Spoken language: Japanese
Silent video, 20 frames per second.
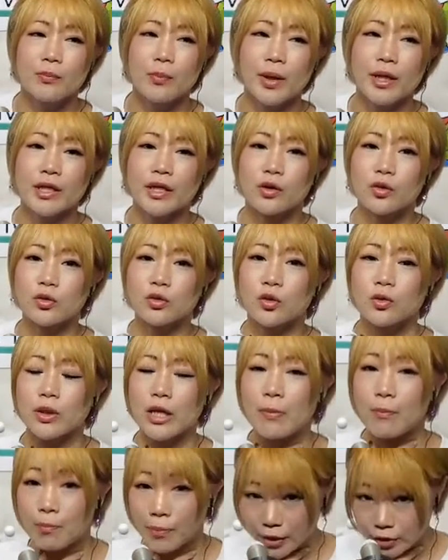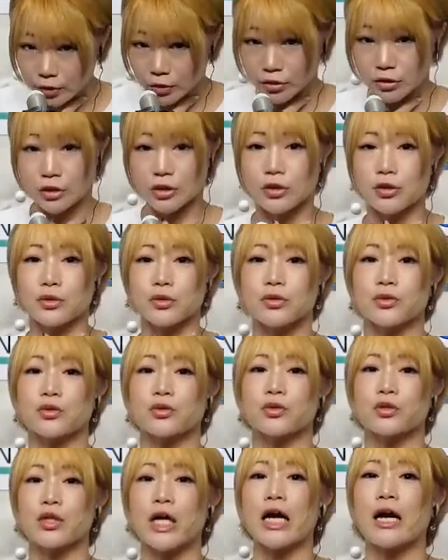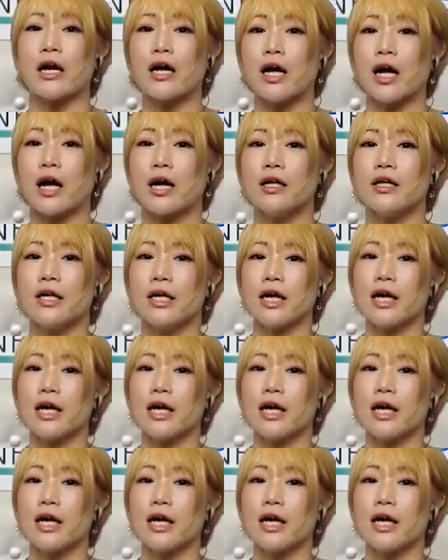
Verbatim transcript: ぱりこの粘膜っていうことから、